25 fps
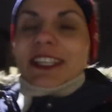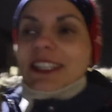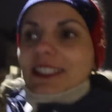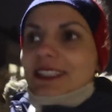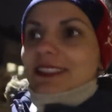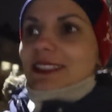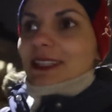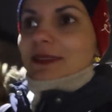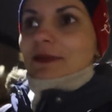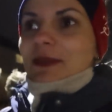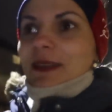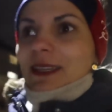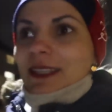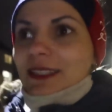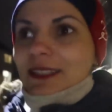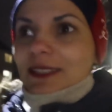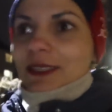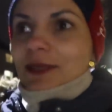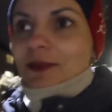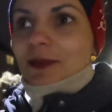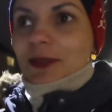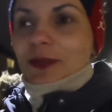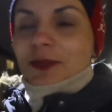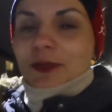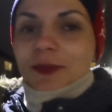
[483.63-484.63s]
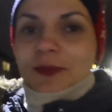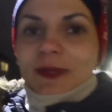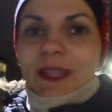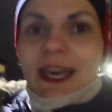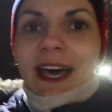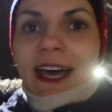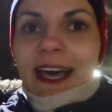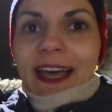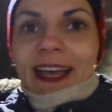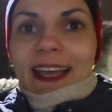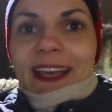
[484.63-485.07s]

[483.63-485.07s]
jestem z siebie dumna.